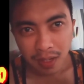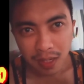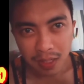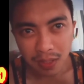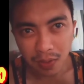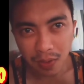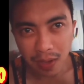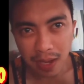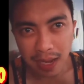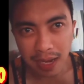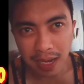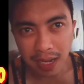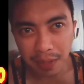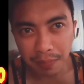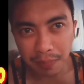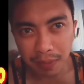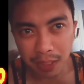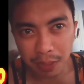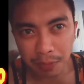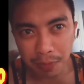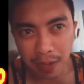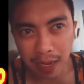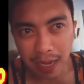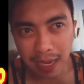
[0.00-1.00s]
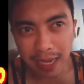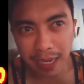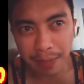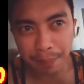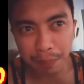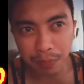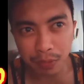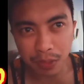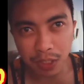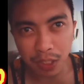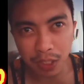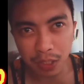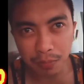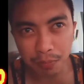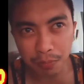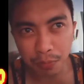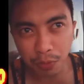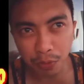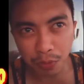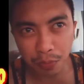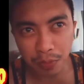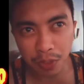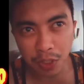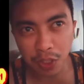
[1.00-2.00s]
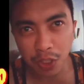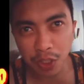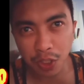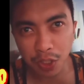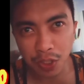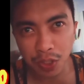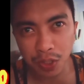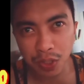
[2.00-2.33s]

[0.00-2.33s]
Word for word: so nga lang mas ma-appreciate mo mas